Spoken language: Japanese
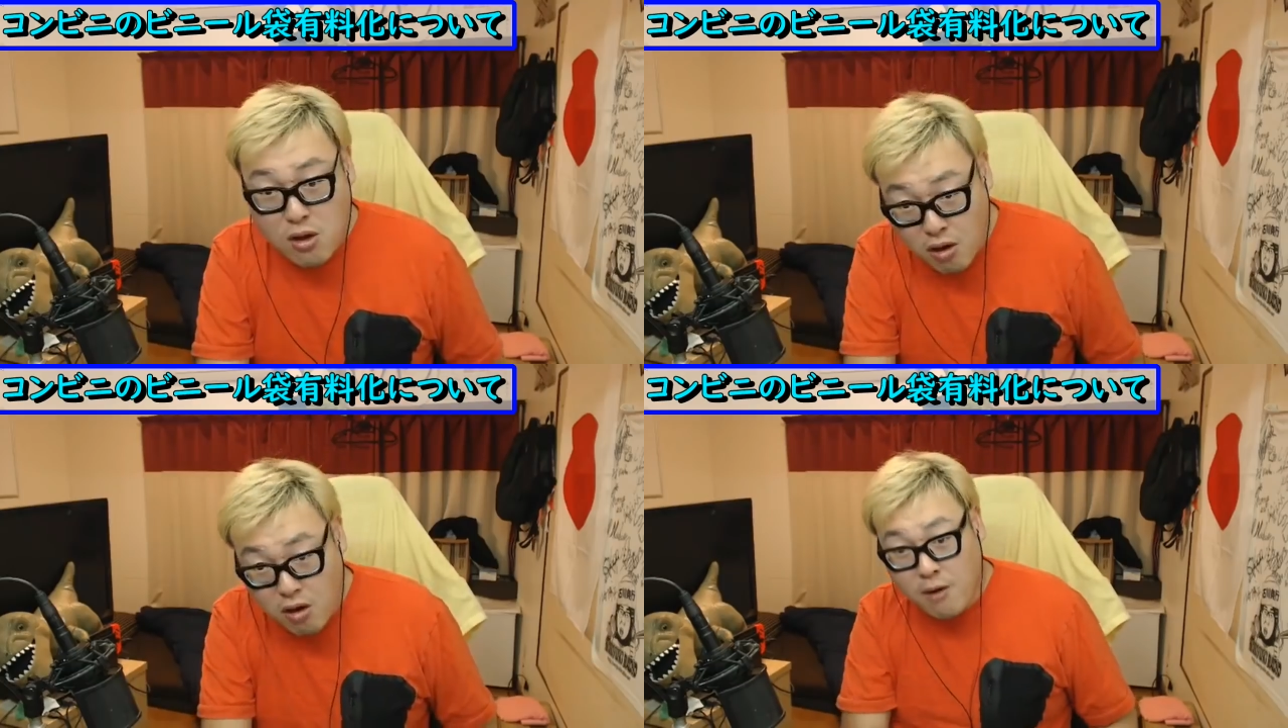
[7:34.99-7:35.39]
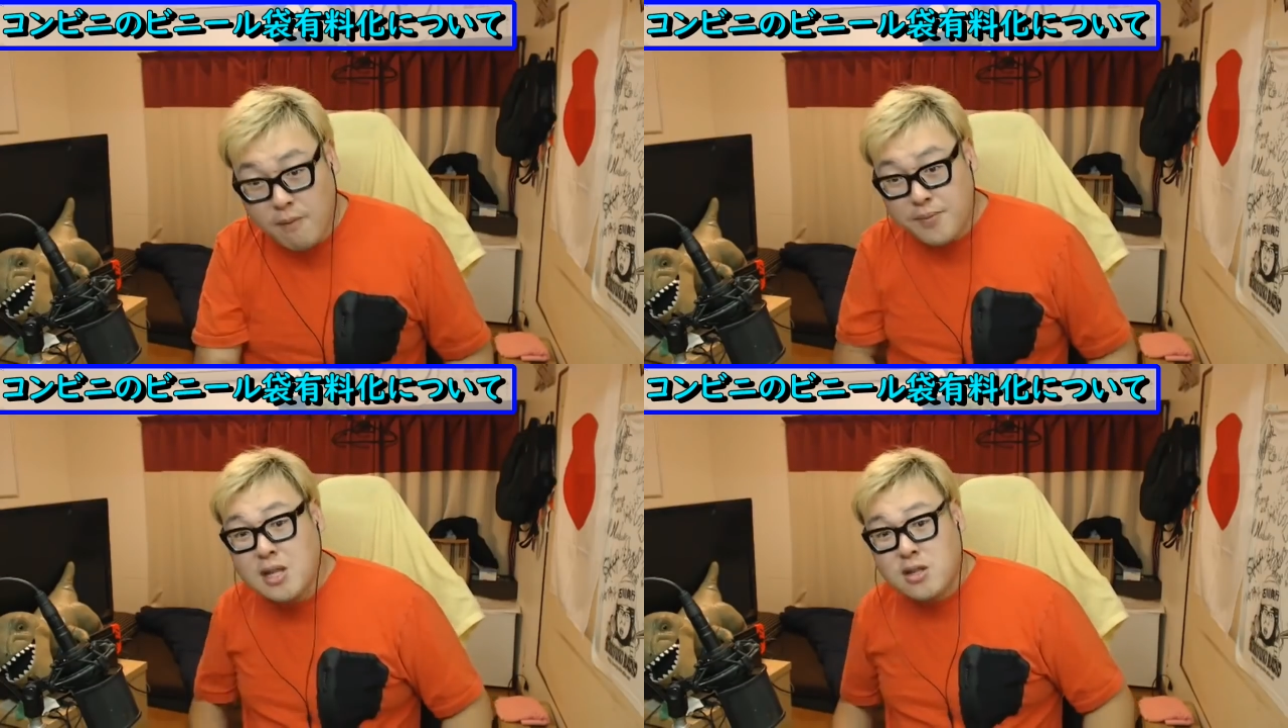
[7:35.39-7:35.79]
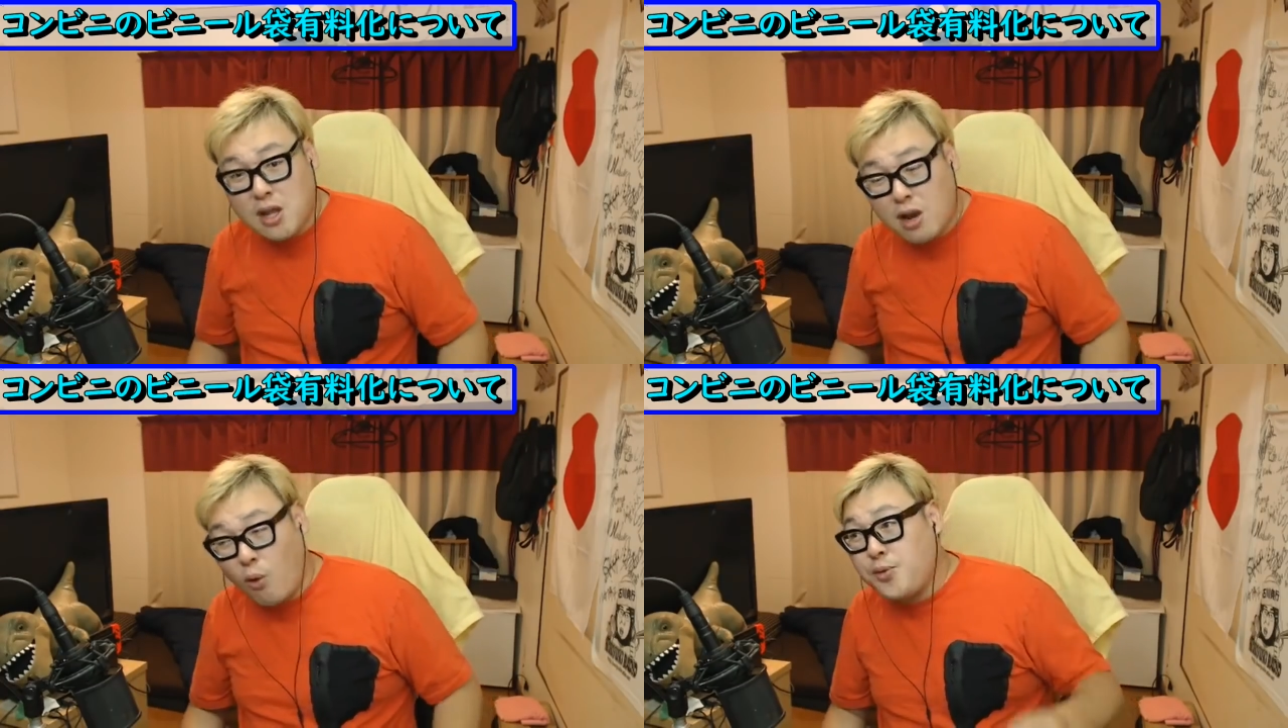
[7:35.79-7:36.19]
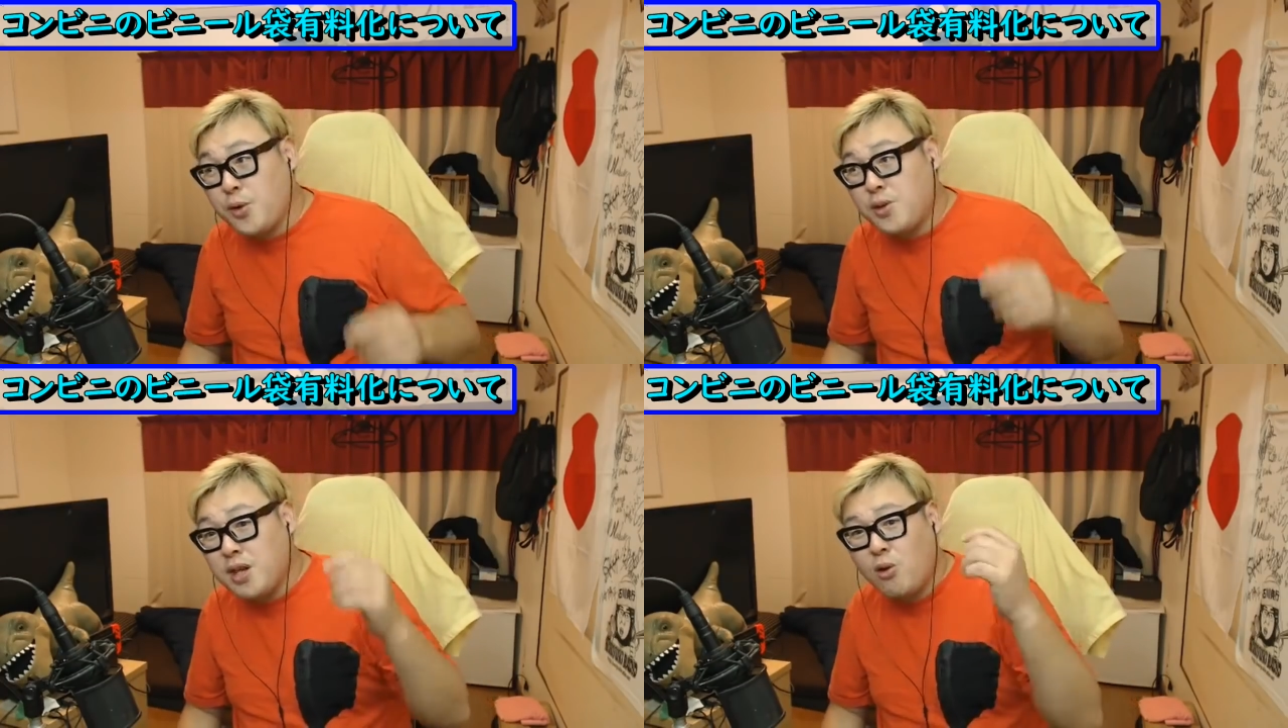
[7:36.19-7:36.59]
うん。だったら本
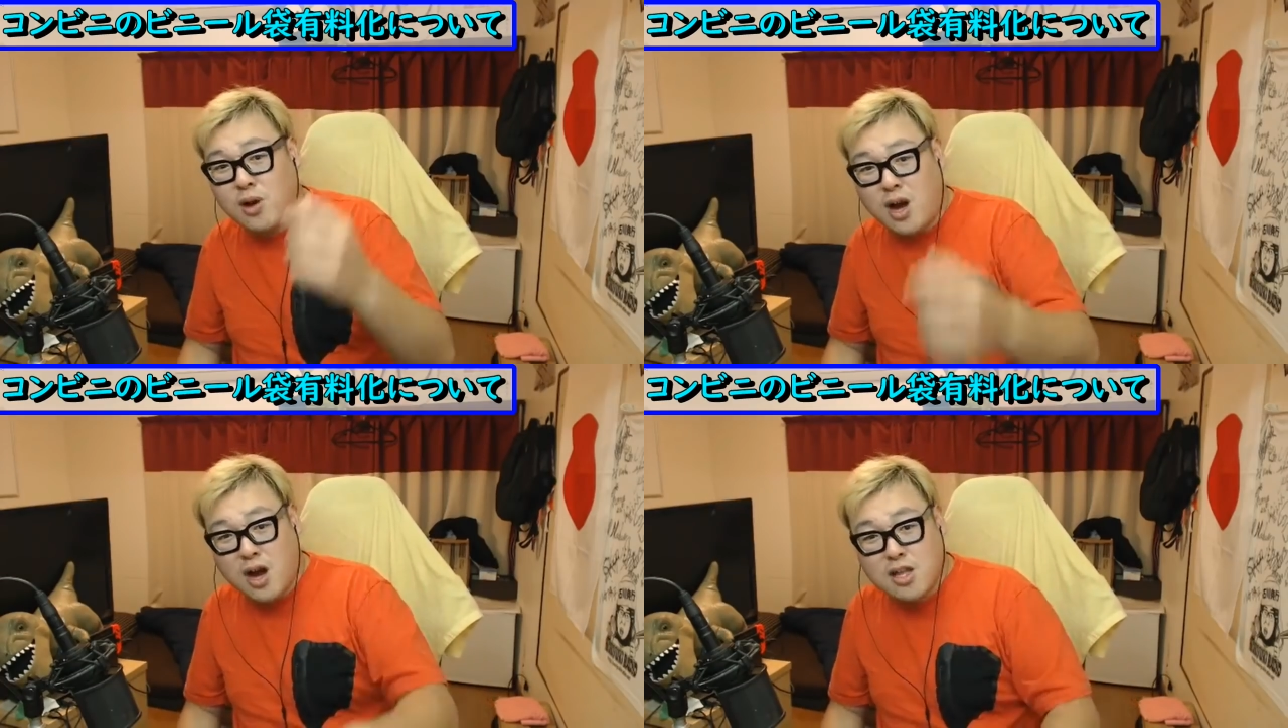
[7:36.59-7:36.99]
当に2個を考